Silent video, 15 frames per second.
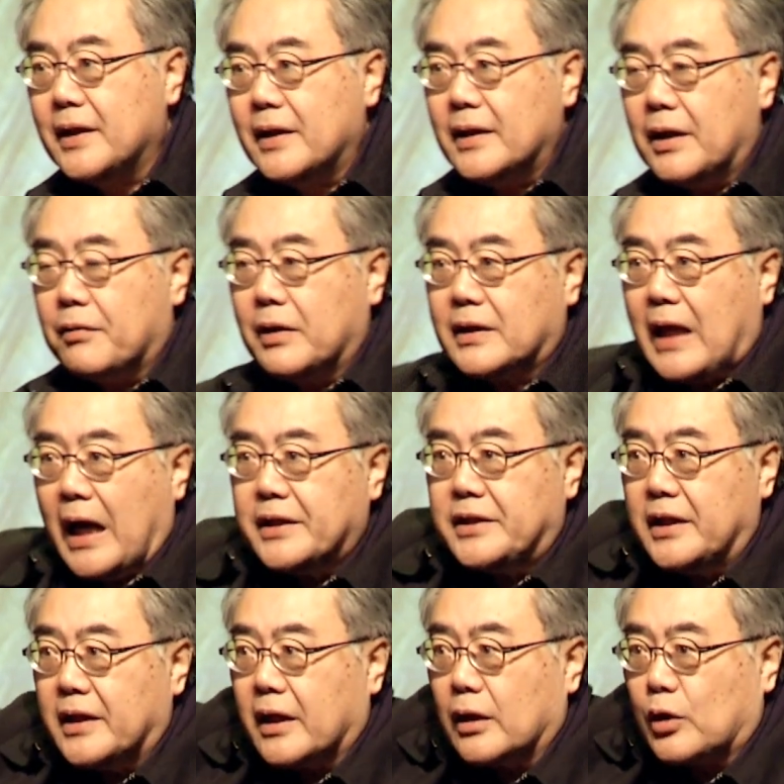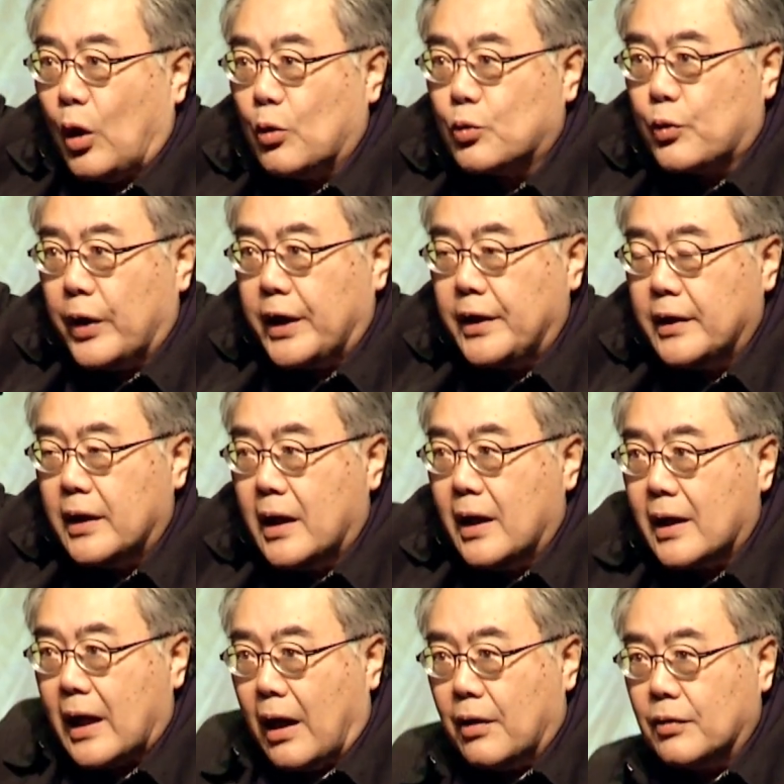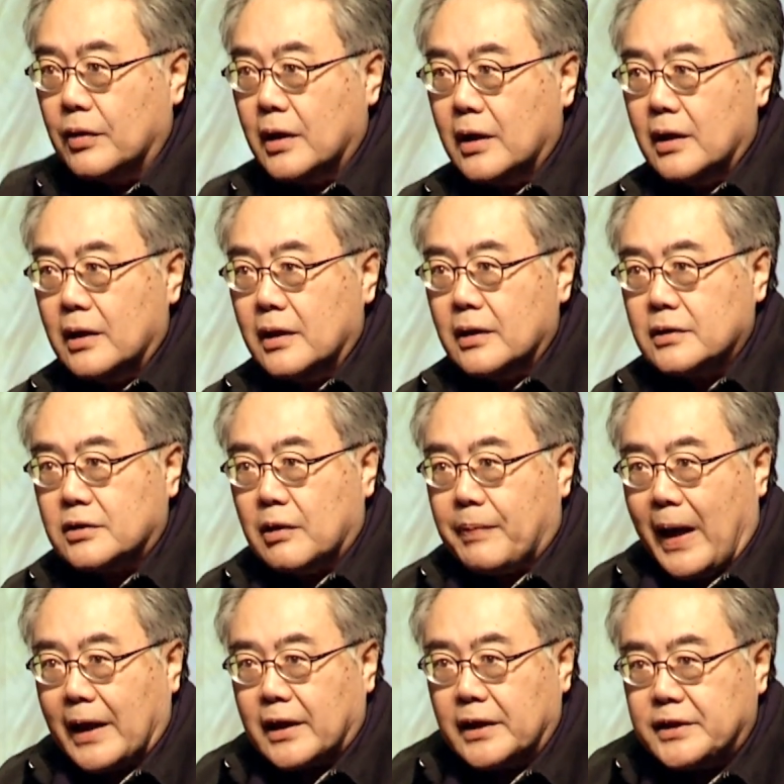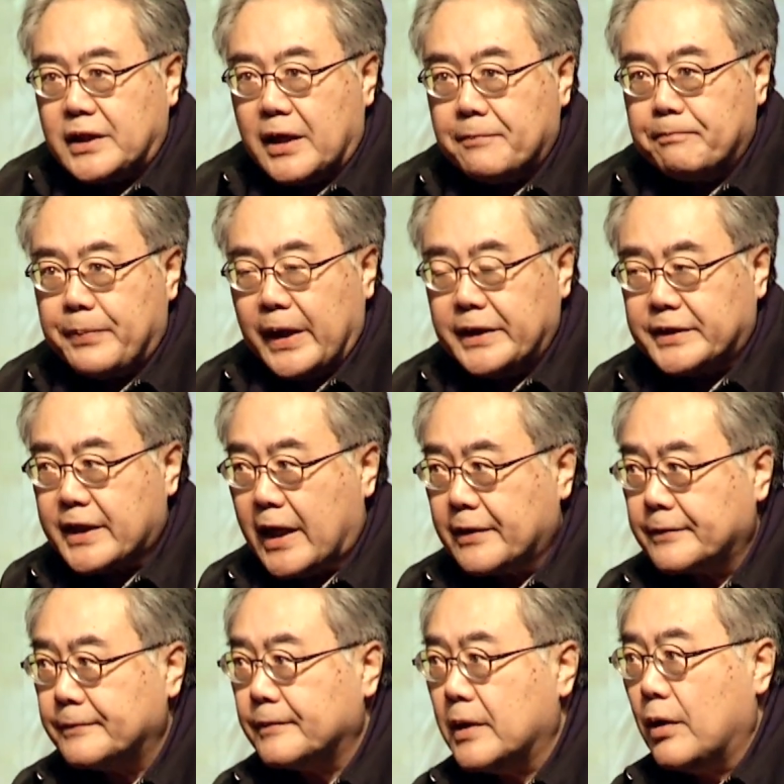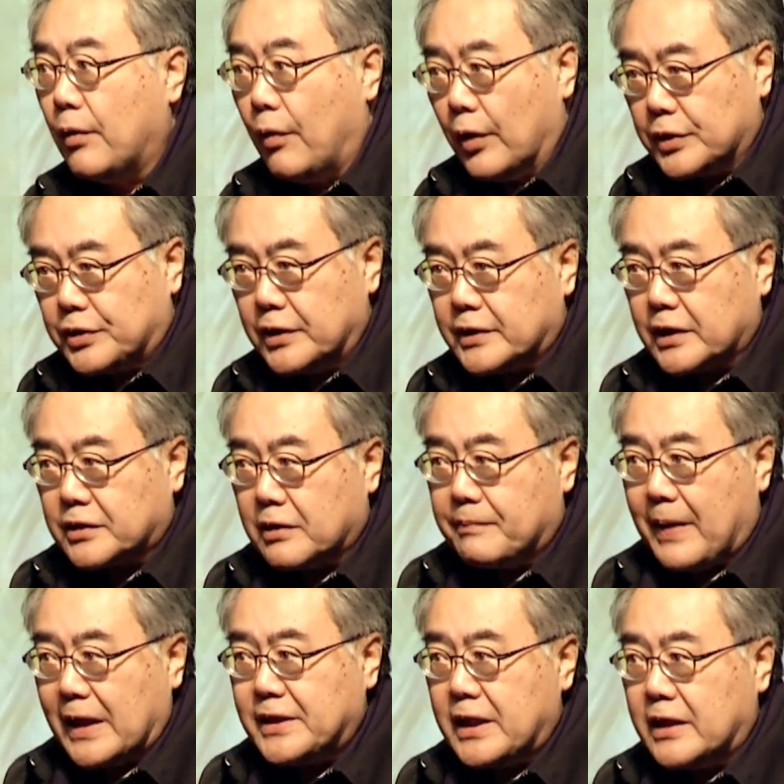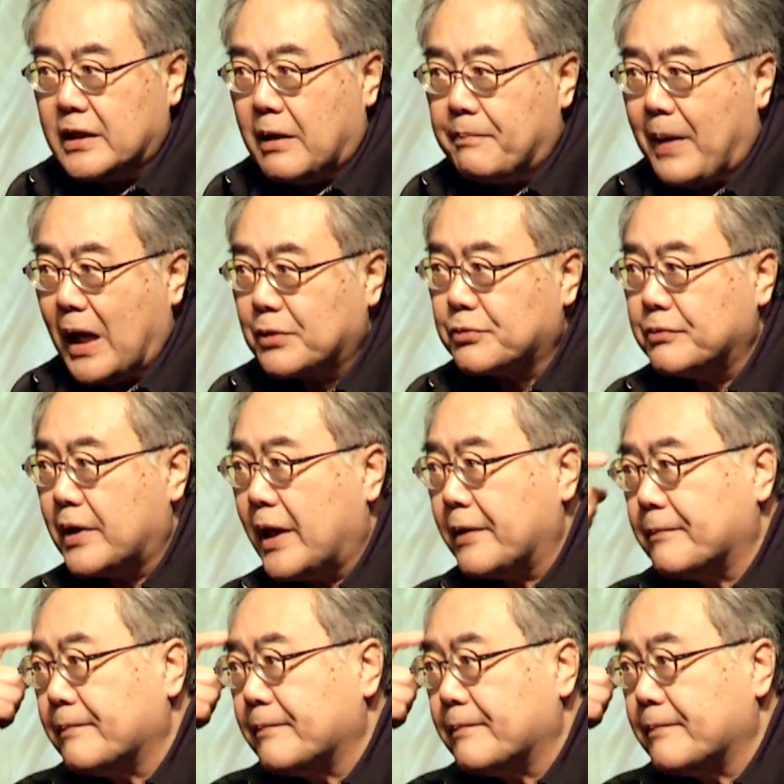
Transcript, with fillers: 你会戴起那个头盔，然后就把那个剑配上，或许这时候把剑要拔出来。